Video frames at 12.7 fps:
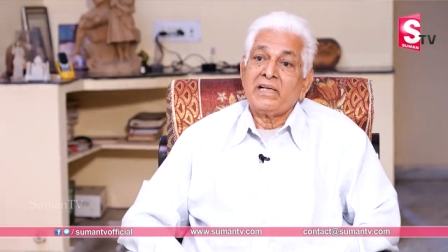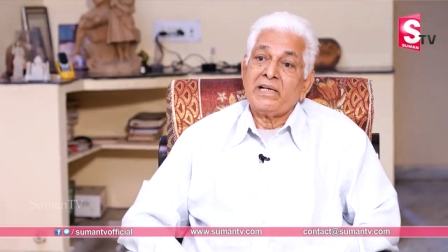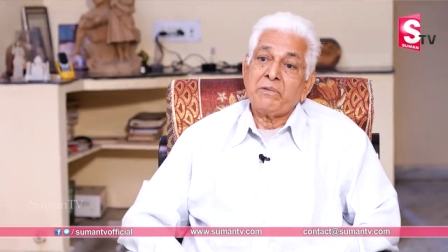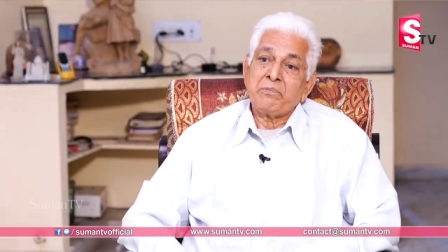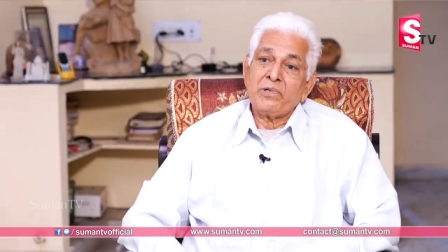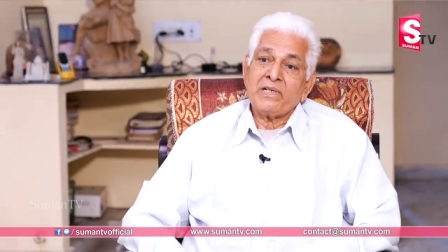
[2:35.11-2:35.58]

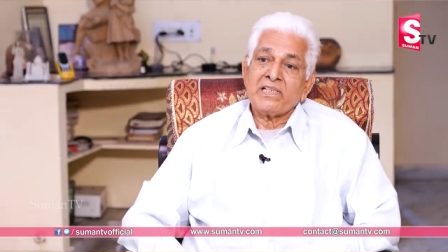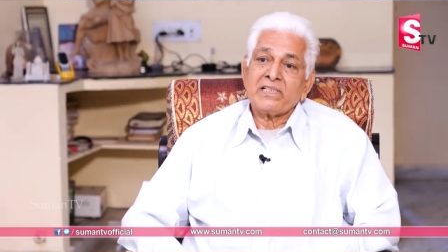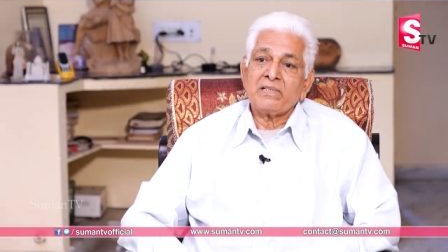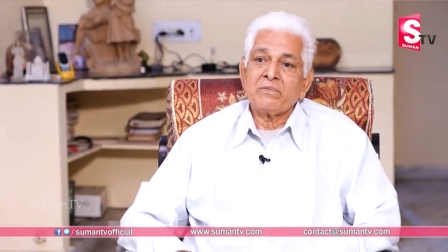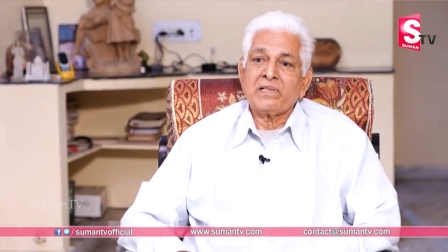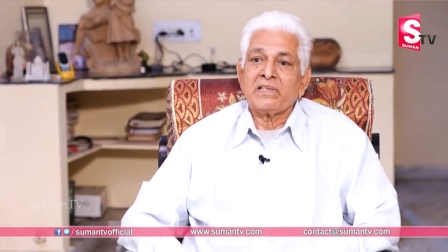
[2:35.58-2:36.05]

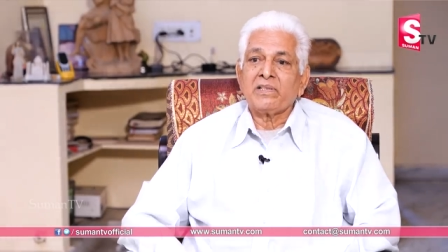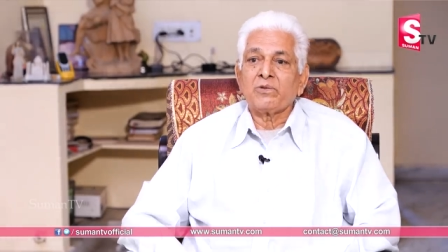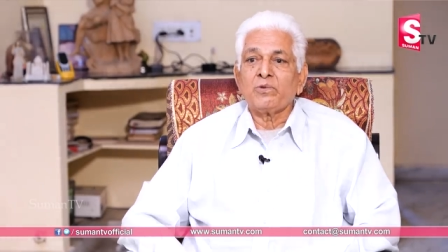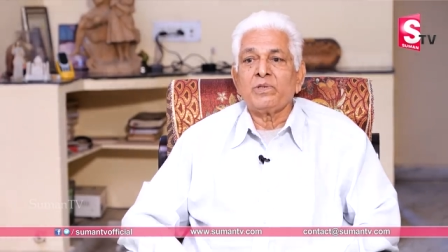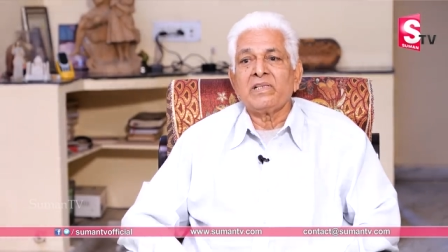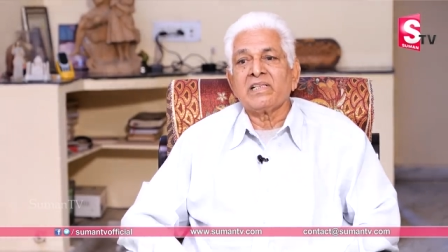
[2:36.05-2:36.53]
డెప్యుటేషన్ మీద
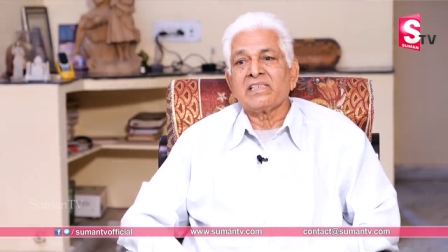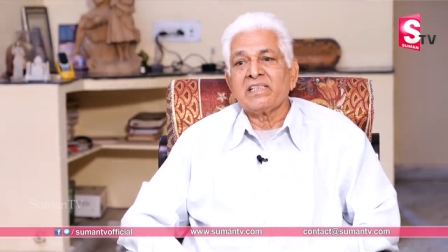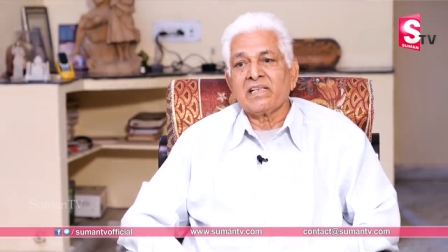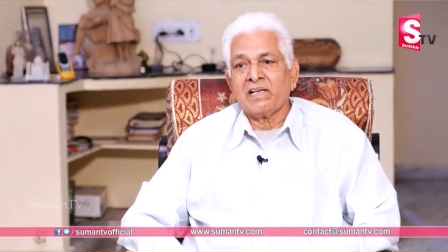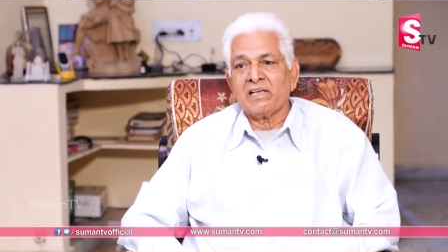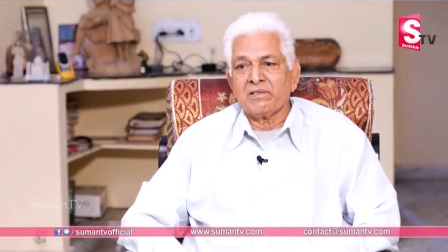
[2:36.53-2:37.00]
టూ ఇయర్స్
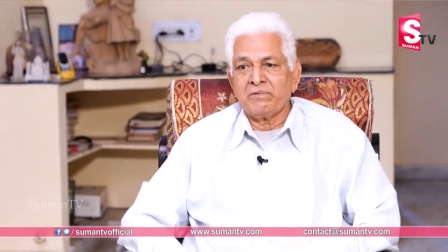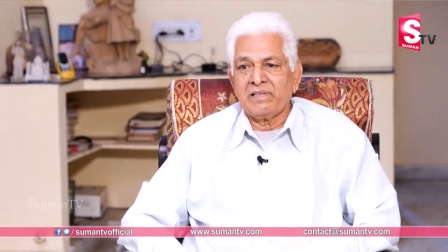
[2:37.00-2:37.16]
ఇరాక్